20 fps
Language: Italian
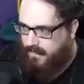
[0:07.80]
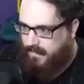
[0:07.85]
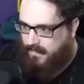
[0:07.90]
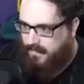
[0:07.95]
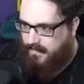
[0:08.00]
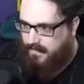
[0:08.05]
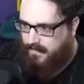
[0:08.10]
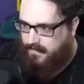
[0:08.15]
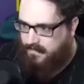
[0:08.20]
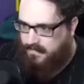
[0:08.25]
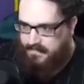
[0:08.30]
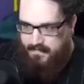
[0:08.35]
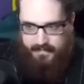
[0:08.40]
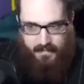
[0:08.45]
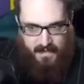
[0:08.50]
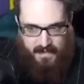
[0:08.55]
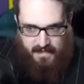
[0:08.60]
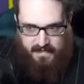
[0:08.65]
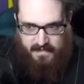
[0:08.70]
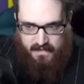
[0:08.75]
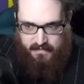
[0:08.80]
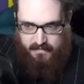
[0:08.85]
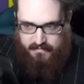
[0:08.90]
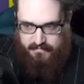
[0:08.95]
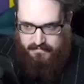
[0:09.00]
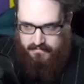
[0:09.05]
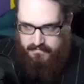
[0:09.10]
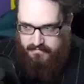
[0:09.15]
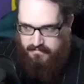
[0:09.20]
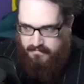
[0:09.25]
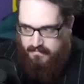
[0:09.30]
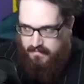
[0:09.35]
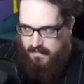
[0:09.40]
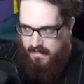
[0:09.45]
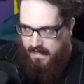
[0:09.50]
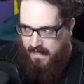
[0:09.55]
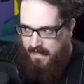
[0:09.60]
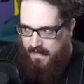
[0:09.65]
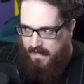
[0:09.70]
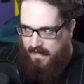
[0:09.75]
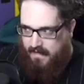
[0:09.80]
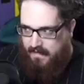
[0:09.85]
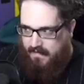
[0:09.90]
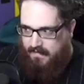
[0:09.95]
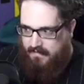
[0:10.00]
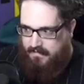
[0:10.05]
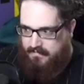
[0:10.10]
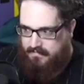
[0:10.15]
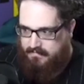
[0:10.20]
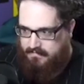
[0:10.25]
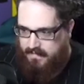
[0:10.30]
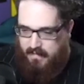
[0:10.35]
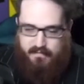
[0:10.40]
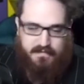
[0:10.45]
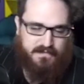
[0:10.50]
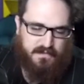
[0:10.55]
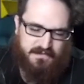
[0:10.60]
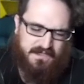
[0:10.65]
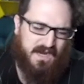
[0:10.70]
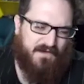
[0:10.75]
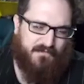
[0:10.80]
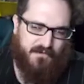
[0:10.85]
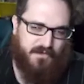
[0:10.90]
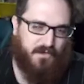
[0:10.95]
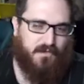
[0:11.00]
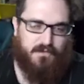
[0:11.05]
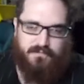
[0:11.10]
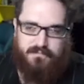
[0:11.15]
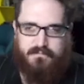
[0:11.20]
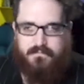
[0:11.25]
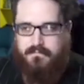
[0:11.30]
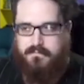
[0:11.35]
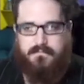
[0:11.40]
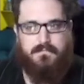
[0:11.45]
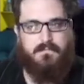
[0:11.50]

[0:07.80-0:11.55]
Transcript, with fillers: i dati parlano eh, e questa cosa la voglio